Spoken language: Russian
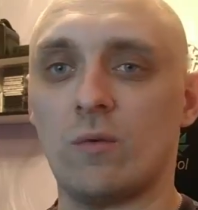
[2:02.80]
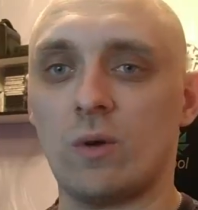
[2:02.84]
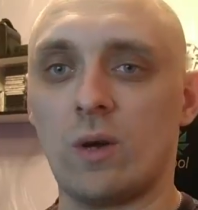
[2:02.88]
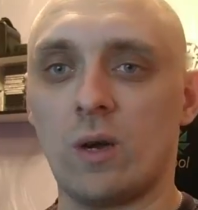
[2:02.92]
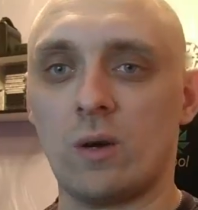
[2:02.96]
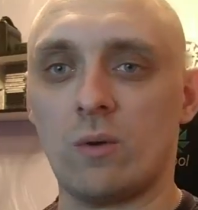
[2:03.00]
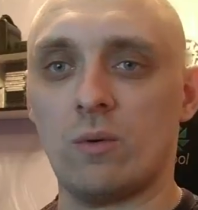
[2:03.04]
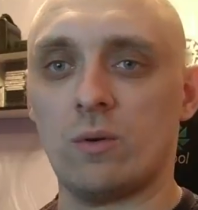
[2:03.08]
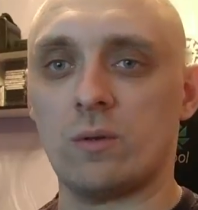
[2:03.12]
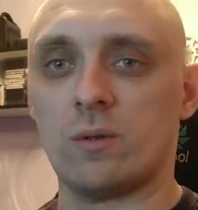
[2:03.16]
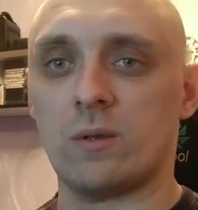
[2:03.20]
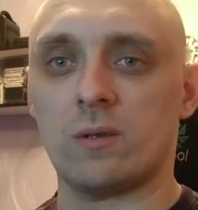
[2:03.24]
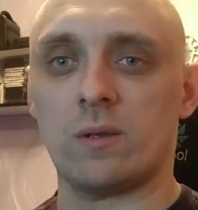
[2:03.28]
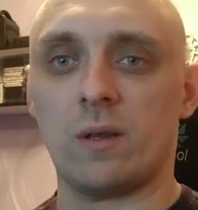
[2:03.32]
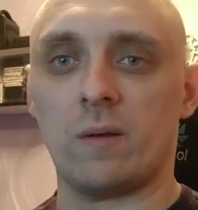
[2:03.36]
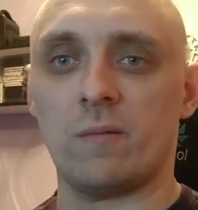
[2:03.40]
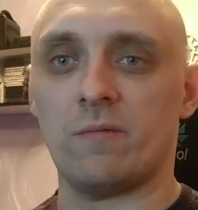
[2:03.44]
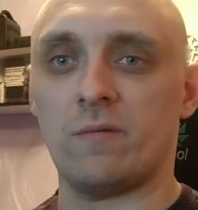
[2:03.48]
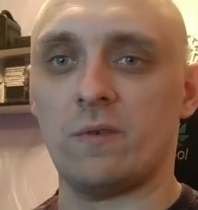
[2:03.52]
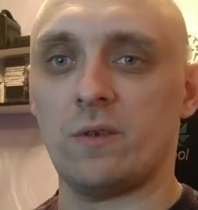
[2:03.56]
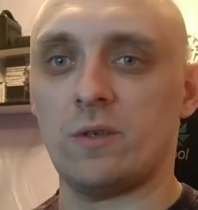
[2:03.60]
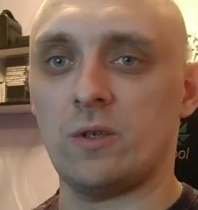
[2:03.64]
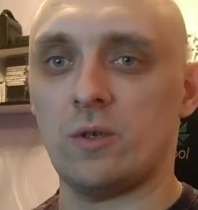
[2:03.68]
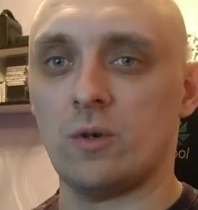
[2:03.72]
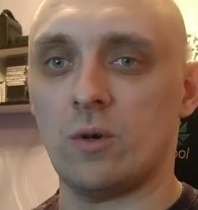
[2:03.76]
какой-то там
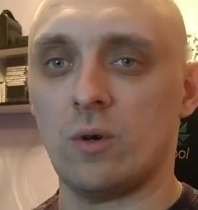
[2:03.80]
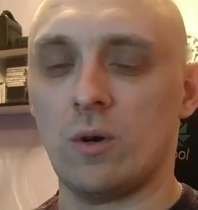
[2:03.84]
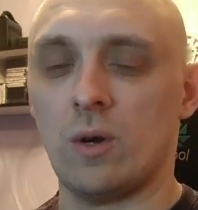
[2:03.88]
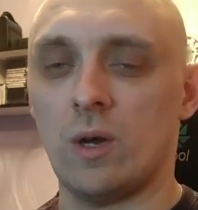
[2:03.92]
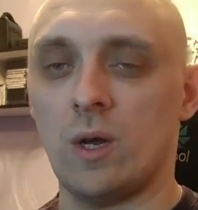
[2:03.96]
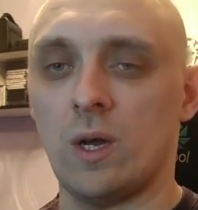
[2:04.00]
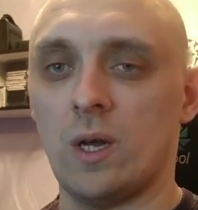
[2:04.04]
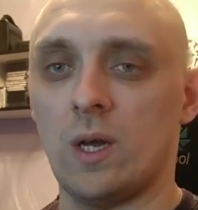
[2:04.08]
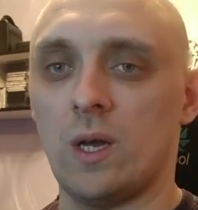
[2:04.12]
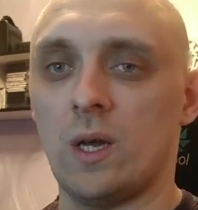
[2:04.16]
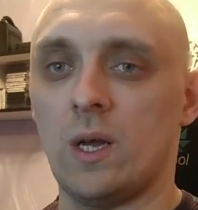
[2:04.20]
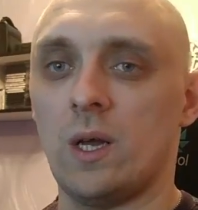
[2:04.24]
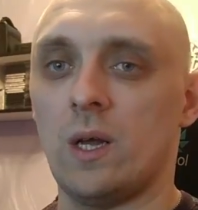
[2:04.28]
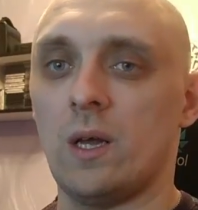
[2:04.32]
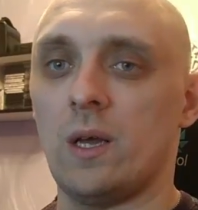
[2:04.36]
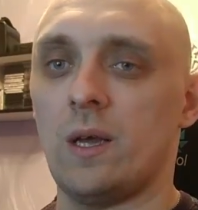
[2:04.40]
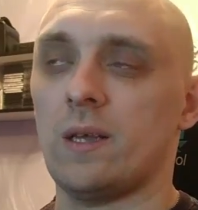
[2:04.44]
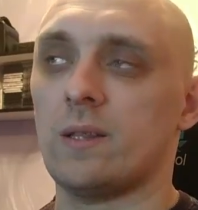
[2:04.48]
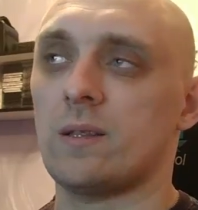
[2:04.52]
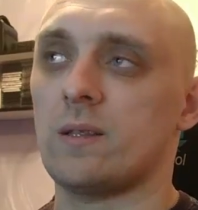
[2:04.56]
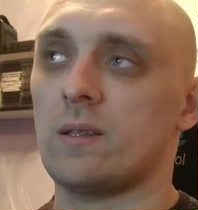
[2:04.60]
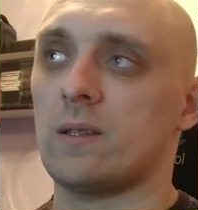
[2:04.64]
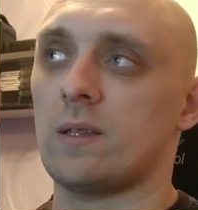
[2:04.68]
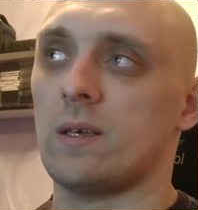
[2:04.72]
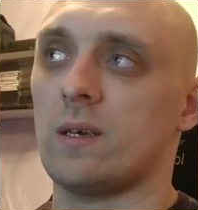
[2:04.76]
видео
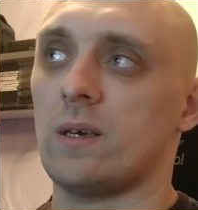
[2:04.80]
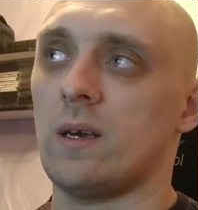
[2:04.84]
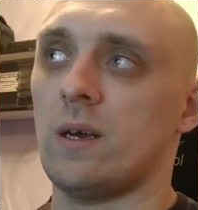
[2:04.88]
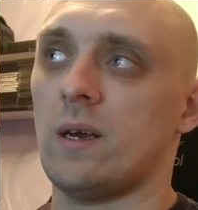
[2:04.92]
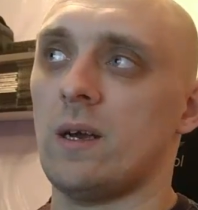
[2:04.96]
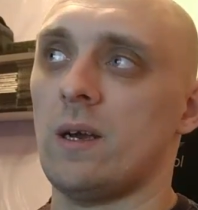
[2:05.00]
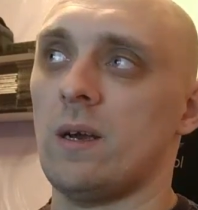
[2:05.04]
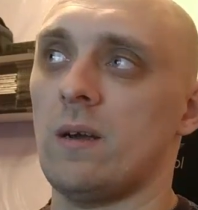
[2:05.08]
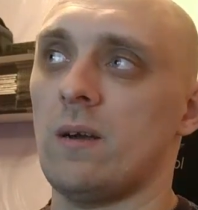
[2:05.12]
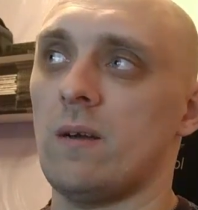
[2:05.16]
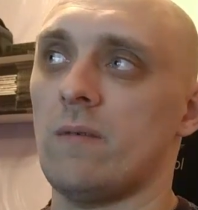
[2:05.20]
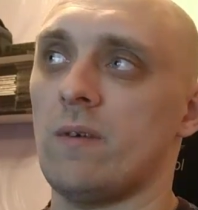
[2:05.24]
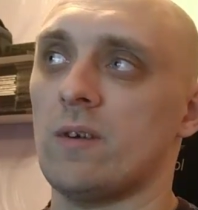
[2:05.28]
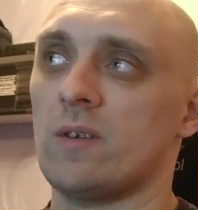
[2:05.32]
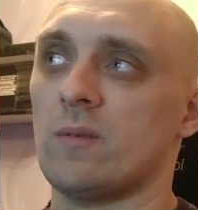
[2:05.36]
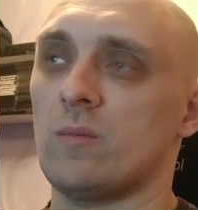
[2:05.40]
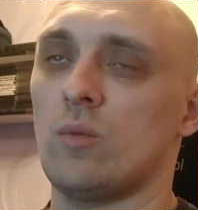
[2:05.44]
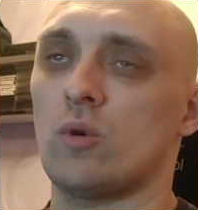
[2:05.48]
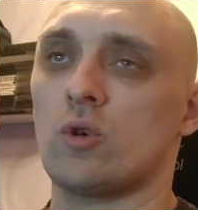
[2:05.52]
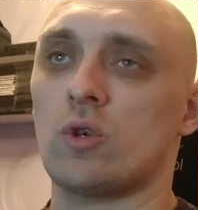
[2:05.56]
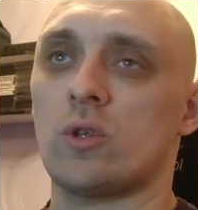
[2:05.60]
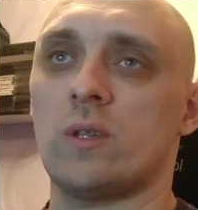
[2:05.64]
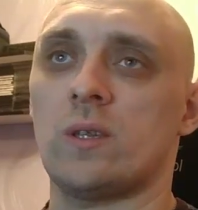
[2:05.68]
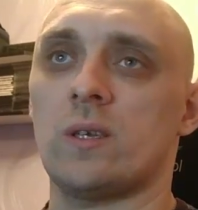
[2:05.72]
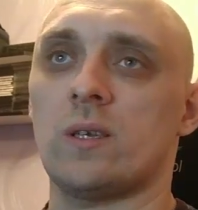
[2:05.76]
это,
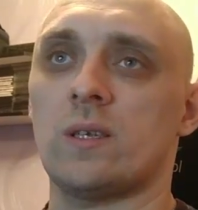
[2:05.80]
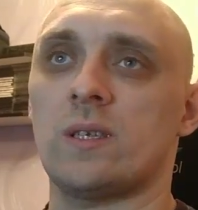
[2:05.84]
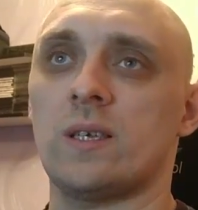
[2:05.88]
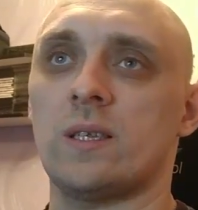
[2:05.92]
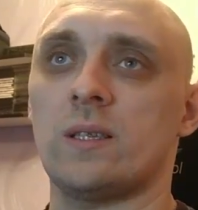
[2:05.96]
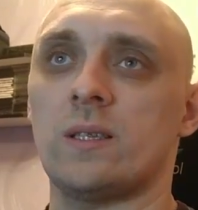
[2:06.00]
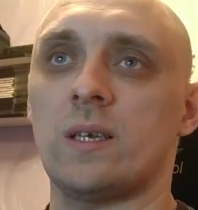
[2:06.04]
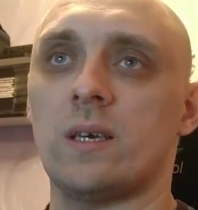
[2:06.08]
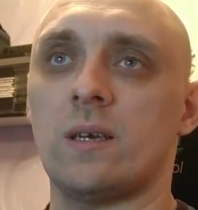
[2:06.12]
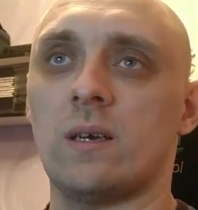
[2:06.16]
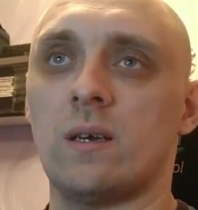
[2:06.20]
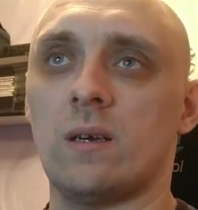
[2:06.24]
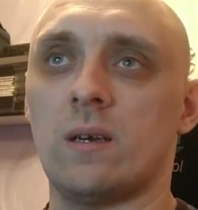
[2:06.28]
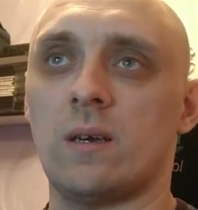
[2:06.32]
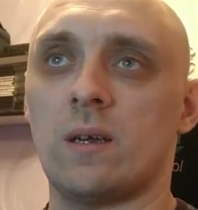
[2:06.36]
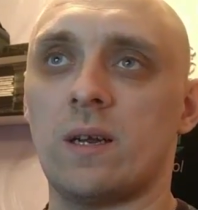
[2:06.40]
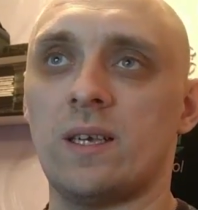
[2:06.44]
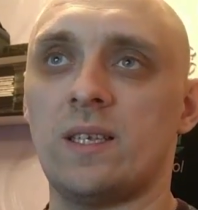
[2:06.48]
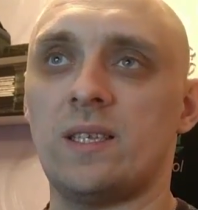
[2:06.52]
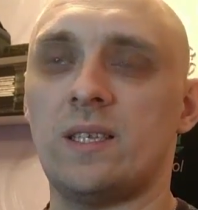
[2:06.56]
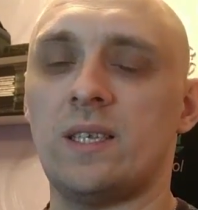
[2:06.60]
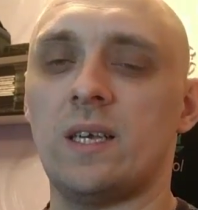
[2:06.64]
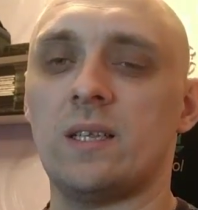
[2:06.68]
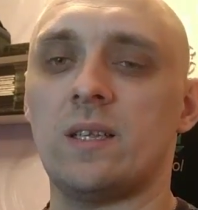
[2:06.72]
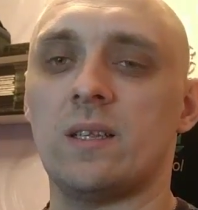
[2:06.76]
возможно, э,
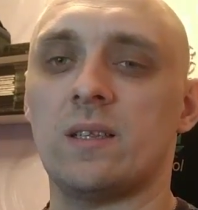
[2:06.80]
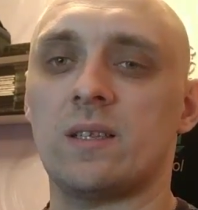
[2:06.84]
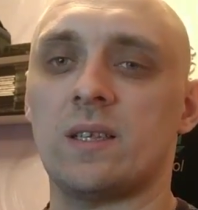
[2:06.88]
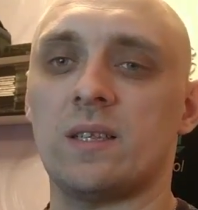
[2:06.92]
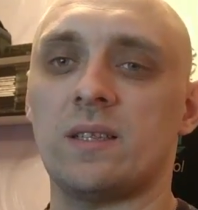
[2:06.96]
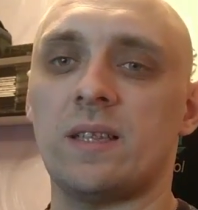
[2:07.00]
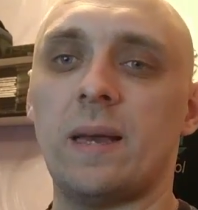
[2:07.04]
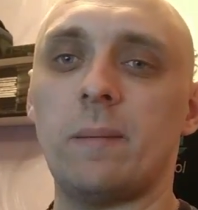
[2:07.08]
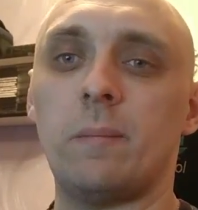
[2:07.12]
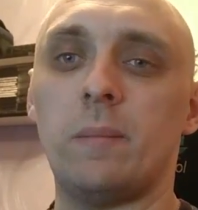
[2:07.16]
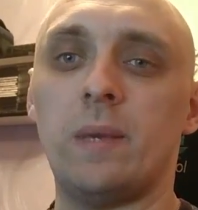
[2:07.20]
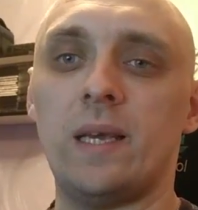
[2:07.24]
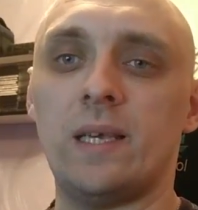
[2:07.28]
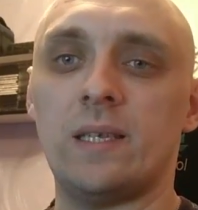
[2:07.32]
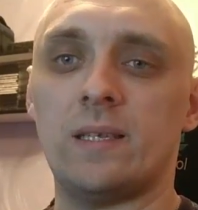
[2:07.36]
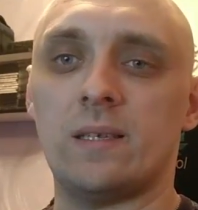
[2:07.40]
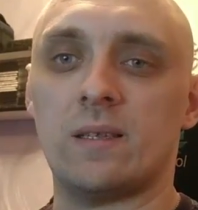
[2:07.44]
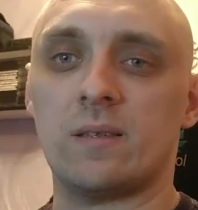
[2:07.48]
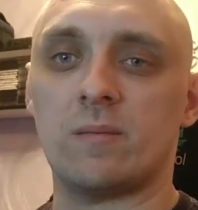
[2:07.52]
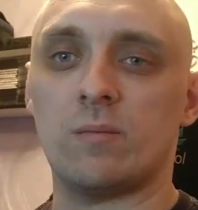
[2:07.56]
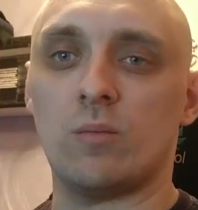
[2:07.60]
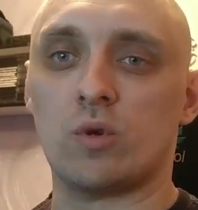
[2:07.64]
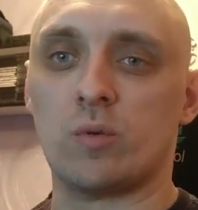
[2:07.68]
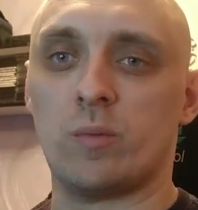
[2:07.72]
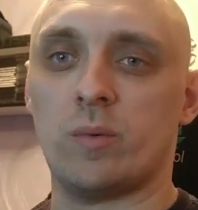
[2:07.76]
растянется на
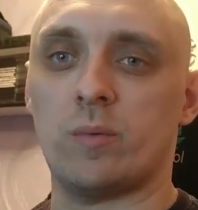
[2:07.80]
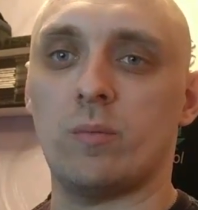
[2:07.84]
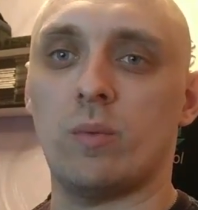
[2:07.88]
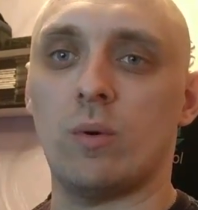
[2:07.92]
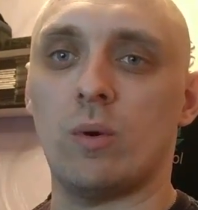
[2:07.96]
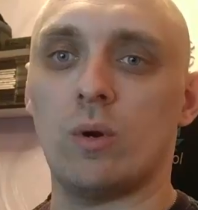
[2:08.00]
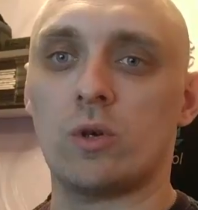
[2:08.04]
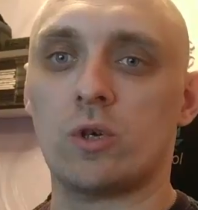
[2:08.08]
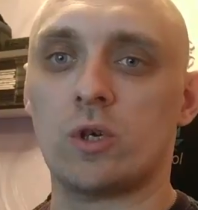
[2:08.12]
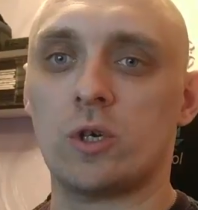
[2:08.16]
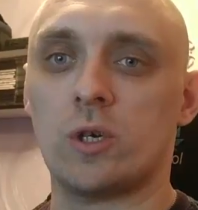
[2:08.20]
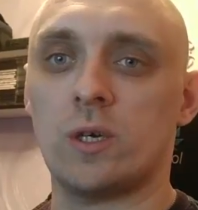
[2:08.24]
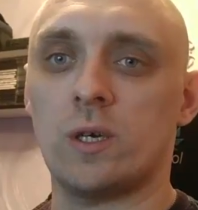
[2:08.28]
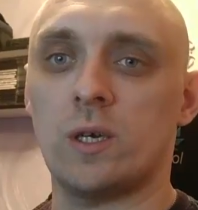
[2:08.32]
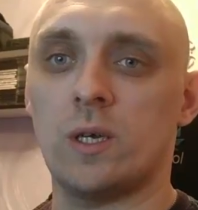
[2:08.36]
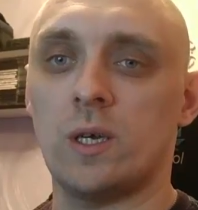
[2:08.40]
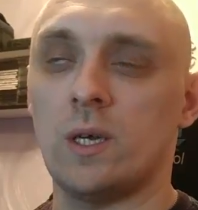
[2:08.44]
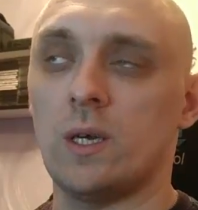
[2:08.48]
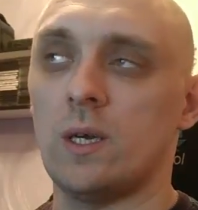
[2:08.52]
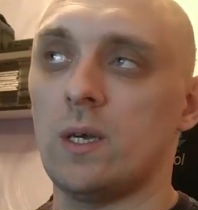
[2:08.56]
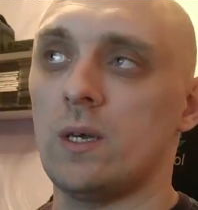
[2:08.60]
месяц, может быть больше.